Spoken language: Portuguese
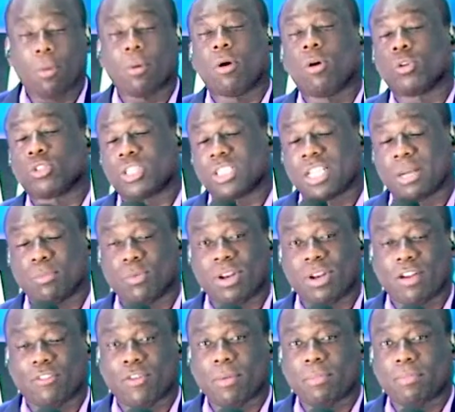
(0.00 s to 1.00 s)
Ou seja, a
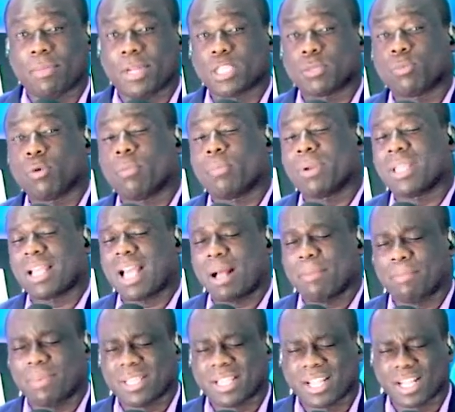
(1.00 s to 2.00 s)
mulher foi presa por
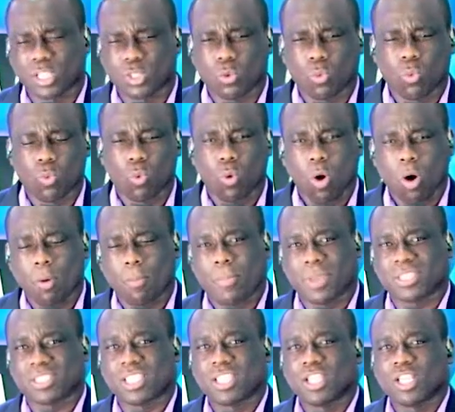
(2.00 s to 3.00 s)
aplicando
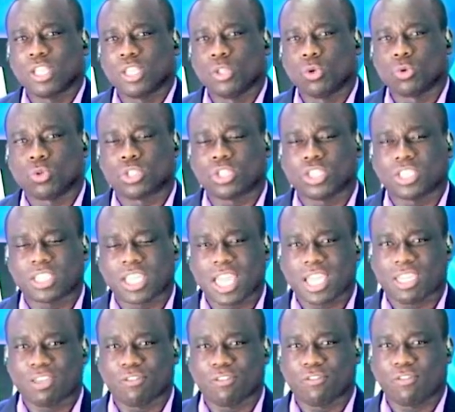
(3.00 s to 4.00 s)
golpes do
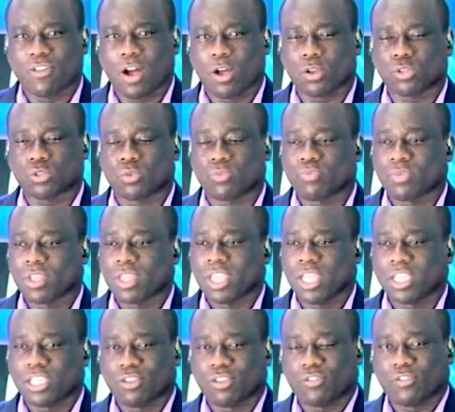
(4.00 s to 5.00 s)
cheque falso.
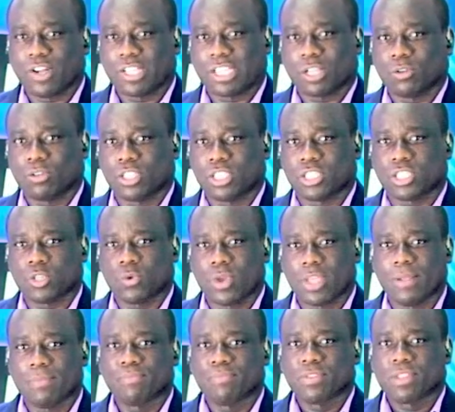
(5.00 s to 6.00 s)
Esse fato aconteceu
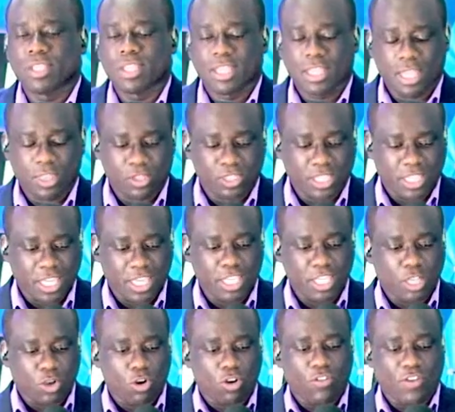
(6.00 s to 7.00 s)
em a nossa
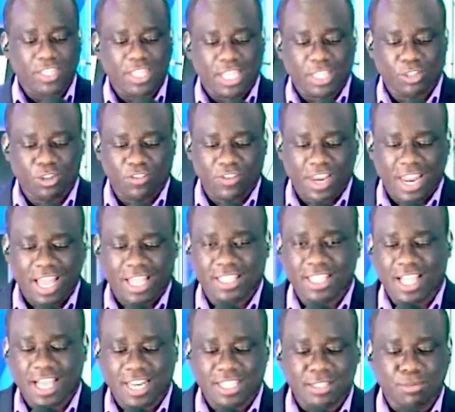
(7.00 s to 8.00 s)
querida governadora
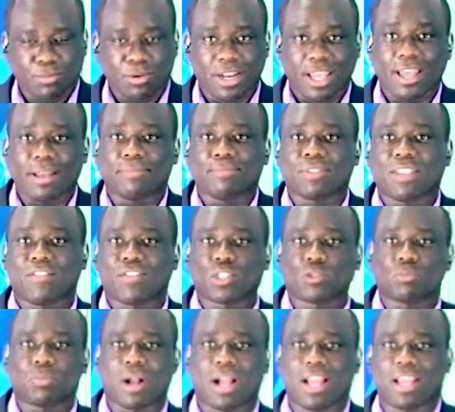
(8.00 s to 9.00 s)
Valadares, a mulher estava
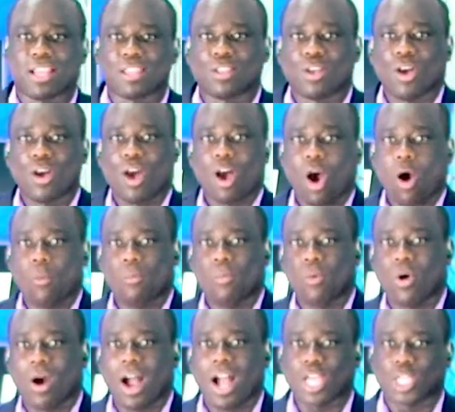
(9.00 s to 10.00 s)
espalhando ao
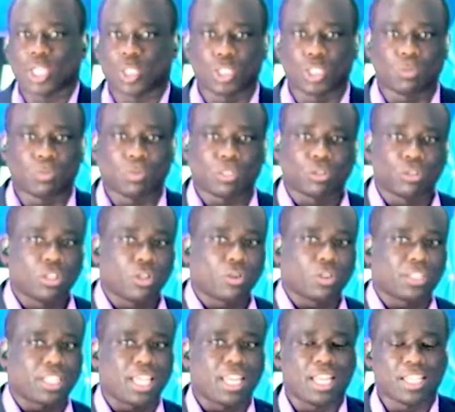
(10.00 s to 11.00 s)
borrachudo para tudo
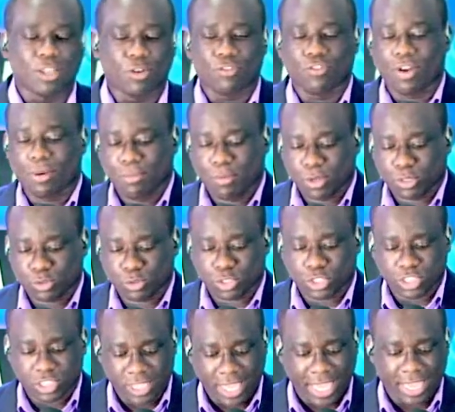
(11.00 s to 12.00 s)
enquanto é lado, é o famoso
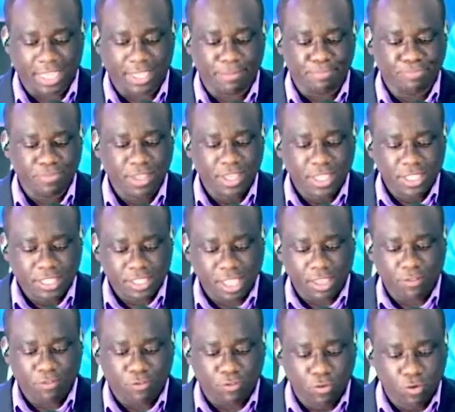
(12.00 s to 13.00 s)
cheque
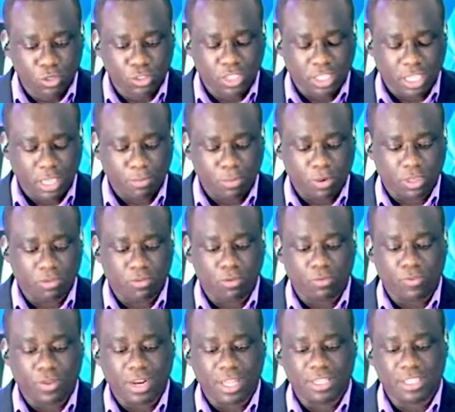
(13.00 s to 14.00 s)
sem fundo. Daqui a pouco vamos
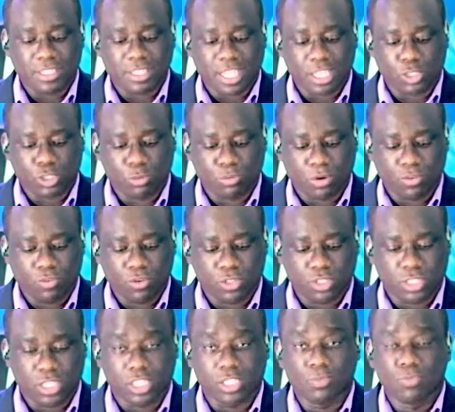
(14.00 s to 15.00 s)
falar desse assunto para
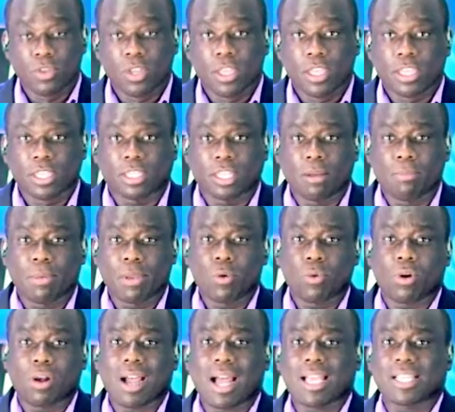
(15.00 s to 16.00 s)
vocês. E também um
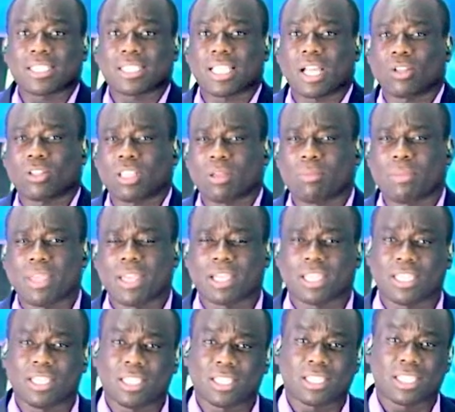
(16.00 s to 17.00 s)
casal também
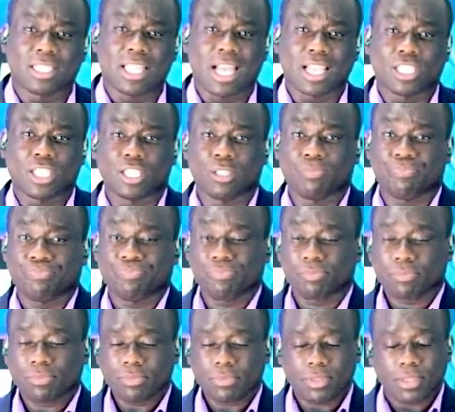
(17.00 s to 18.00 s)
aqui na cidade de
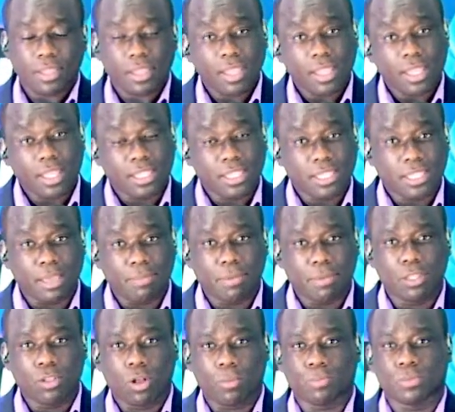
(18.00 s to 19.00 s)

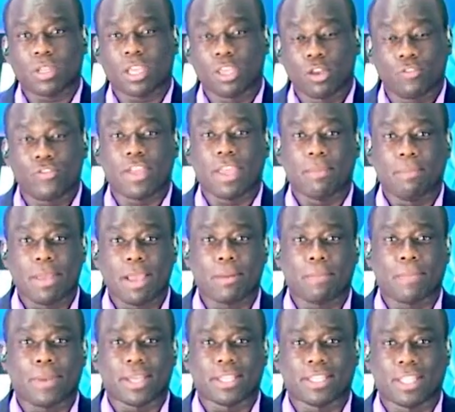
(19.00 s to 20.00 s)
Sabinópolis, Rio Vermelho,
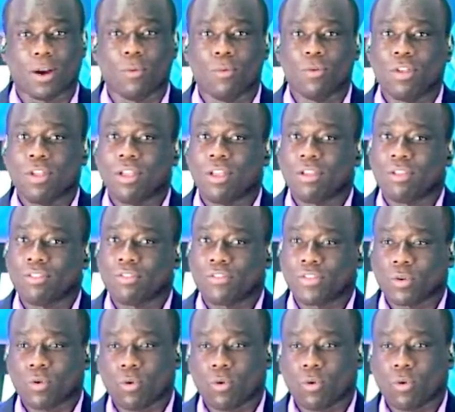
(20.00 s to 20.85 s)
perdão, ficou